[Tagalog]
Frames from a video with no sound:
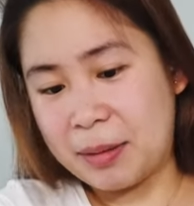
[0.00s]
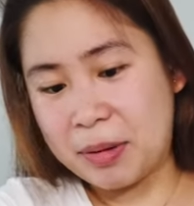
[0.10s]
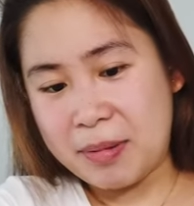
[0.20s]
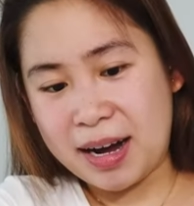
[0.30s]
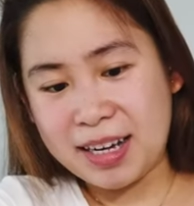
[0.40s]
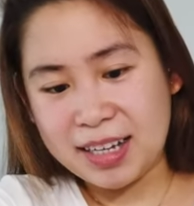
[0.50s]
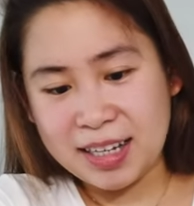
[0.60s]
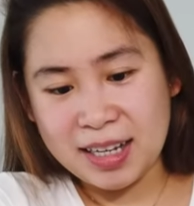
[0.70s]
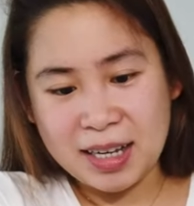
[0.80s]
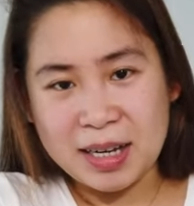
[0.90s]
Tama ba?
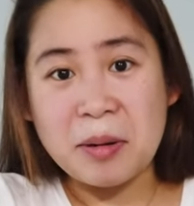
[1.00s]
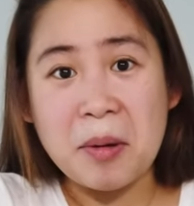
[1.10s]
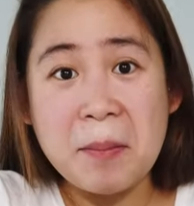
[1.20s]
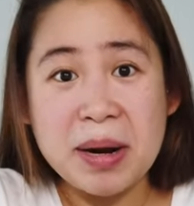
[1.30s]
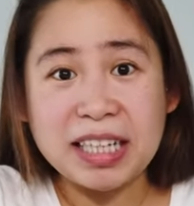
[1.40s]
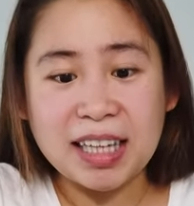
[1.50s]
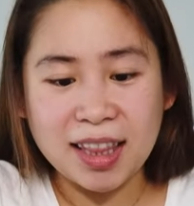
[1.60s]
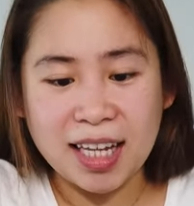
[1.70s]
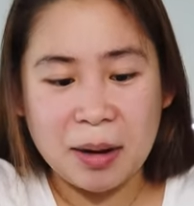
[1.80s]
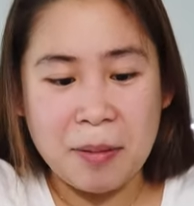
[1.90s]
May
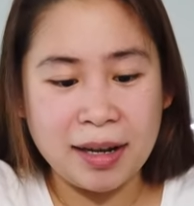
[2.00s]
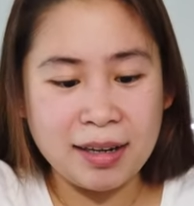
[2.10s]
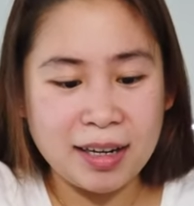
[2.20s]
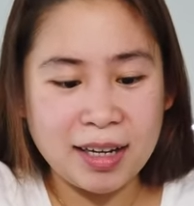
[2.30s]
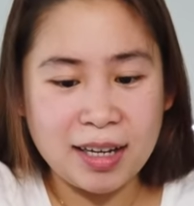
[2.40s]
baliktad na naman.